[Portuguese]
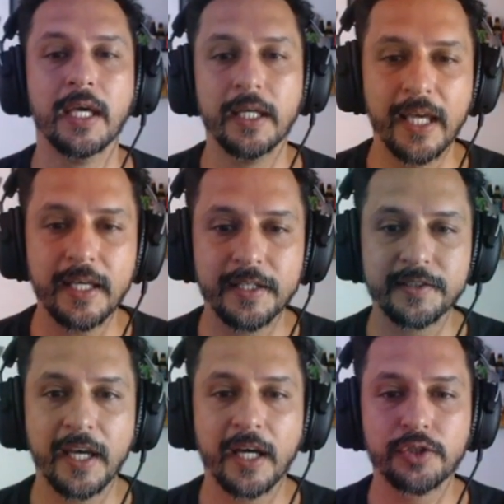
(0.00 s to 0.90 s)
Quem
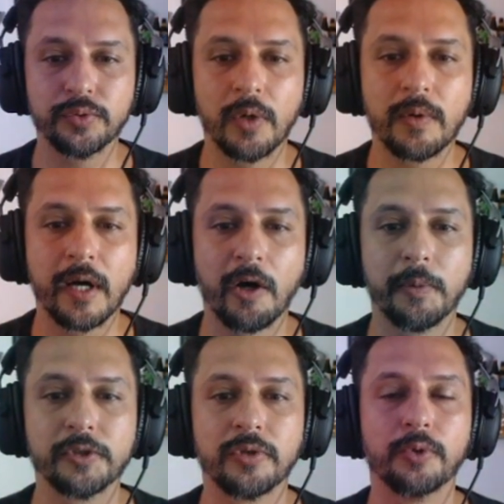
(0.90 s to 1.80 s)
quiser ajudar o canal,
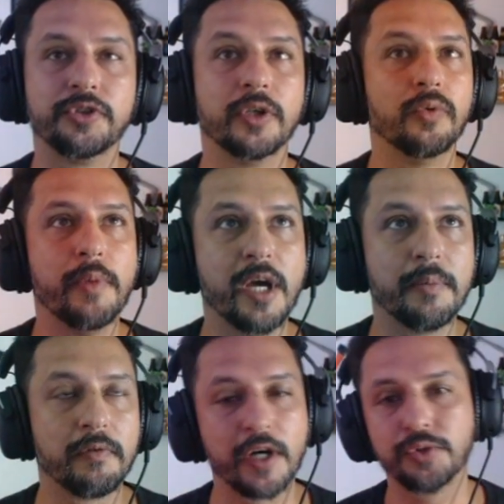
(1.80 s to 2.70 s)
pessoal, sendo um membro
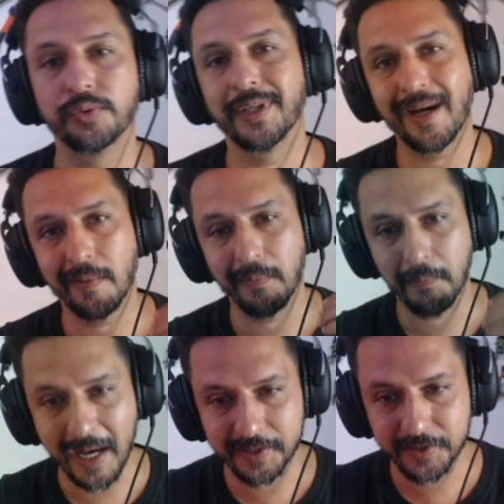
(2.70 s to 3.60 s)
vai ajudar
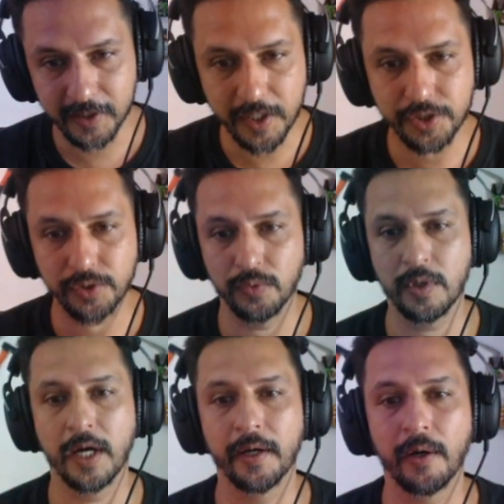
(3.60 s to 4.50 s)
bastante o
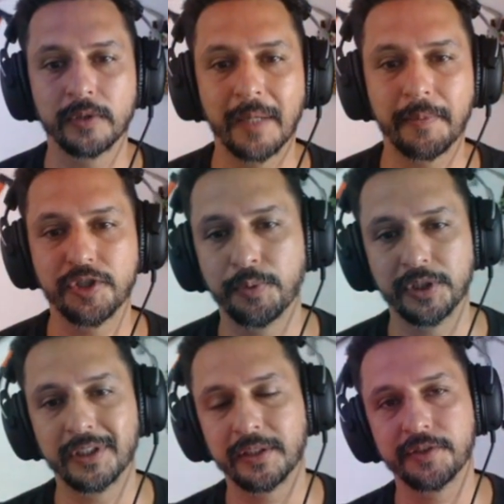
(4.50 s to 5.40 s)
canal, tá? Para a gente poder
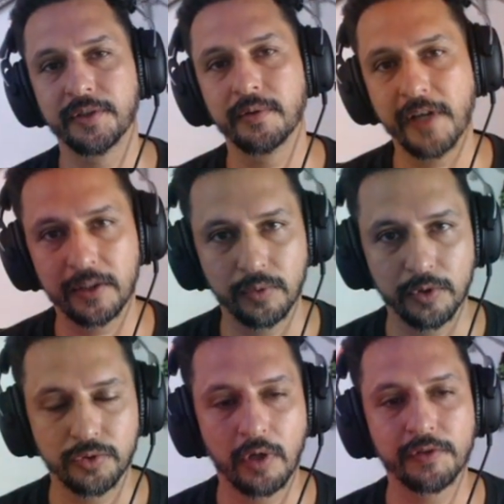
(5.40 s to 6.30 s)
estar tá trazendo viaturas
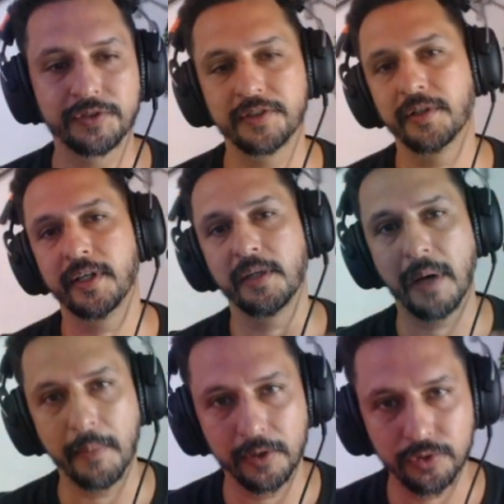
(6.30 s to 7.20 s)
novas, trazendo
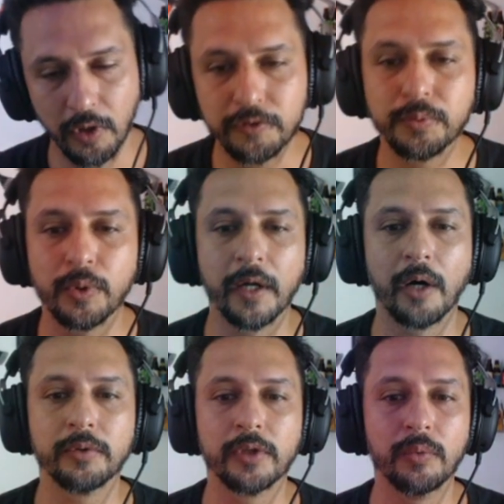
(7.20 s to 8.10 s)
equipamentos novos para o canal.
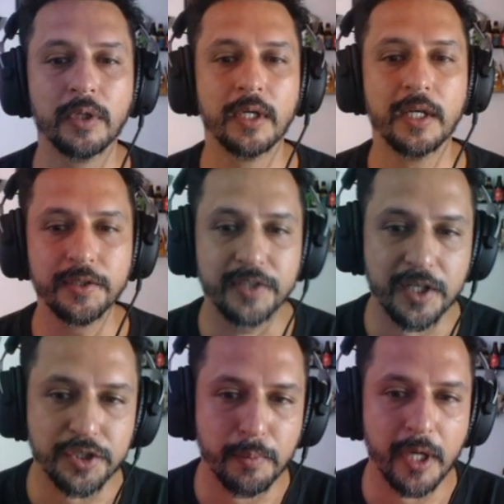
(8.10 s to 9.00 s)
Então,
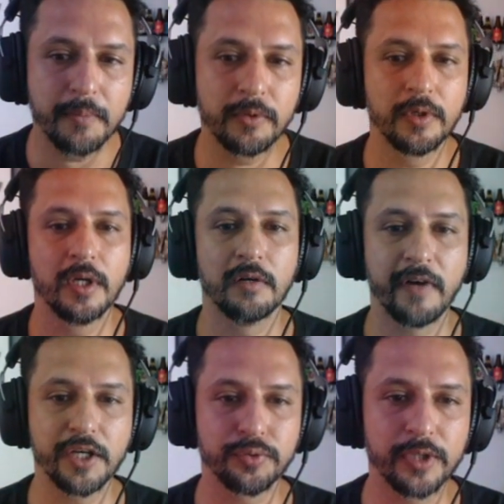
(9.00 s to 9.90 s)
seja membro,
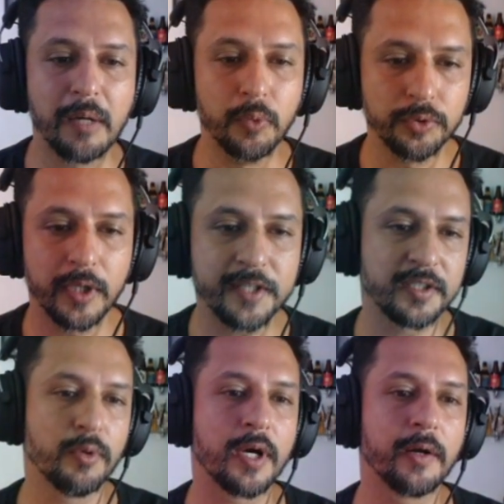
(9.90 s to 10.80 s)
vai ajudar muito. Esse é
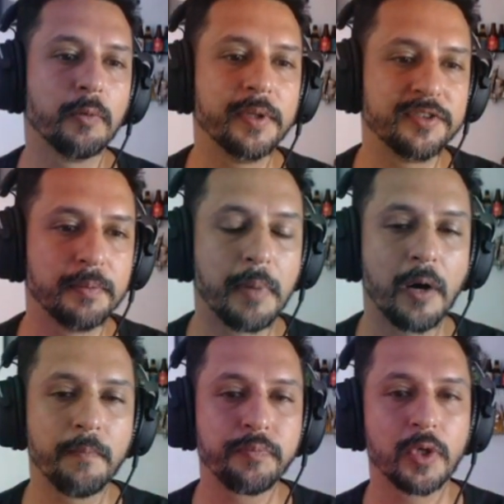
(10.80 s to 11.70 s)
meu canal
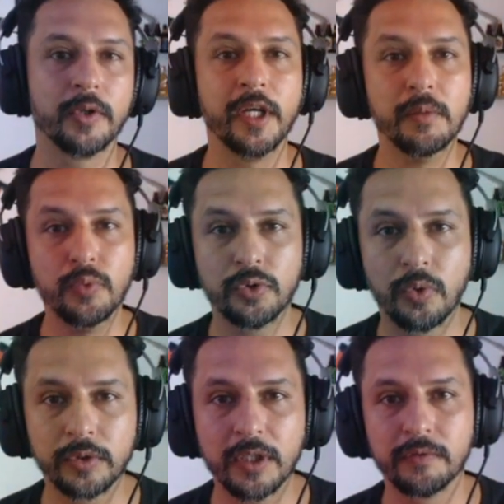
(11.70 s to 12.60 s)
principal. Queria muito
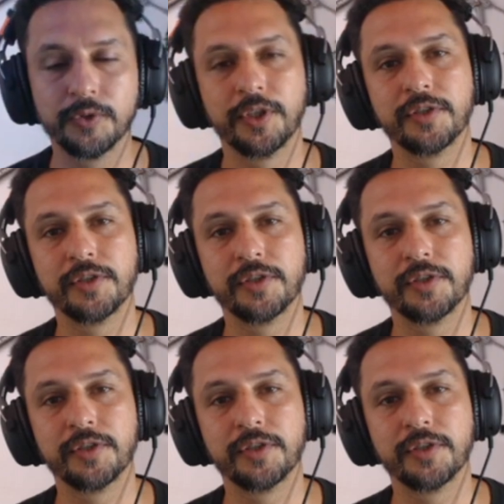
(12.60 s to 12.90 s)
contar com vocês.